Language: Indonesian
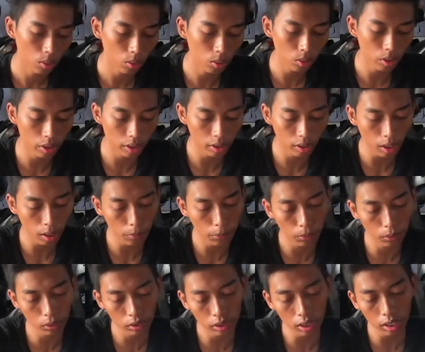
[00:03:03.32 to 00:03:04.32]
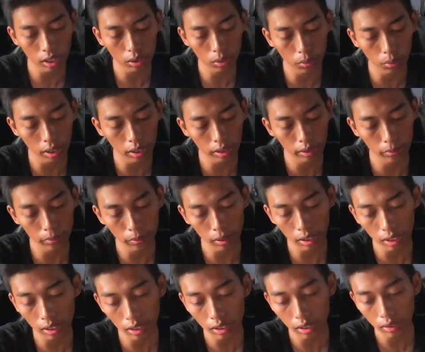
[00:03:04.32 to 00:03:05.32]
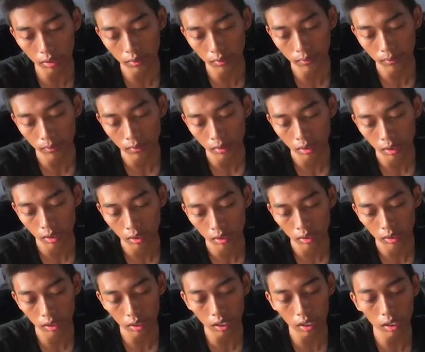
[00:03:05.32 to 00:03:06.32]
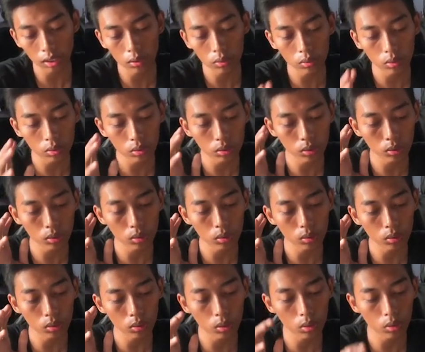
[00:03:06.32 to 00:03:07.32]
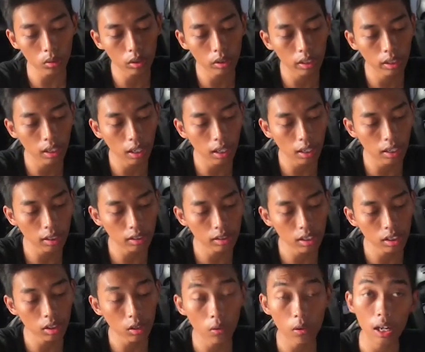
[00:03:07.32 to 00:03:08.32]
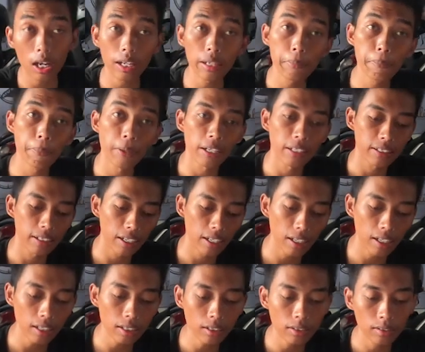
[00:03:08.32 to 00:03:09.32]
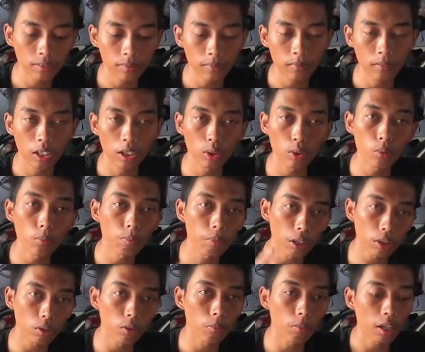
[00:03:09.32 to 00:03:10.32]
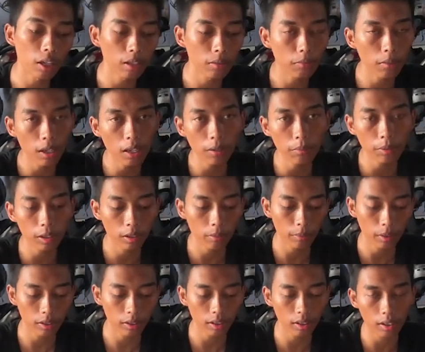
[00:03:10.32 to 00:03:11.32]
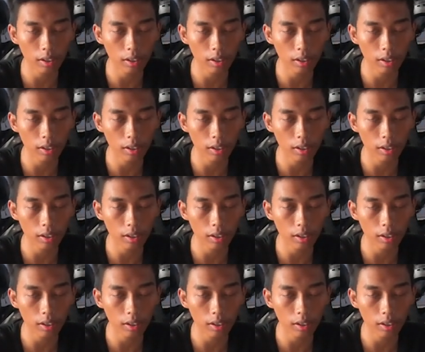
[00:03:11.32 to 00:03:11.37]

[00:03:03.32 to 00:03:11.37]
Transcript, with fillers: OD tabungnya 25 dan untuk OD larasnya atau kalibernya itu 4,5 mm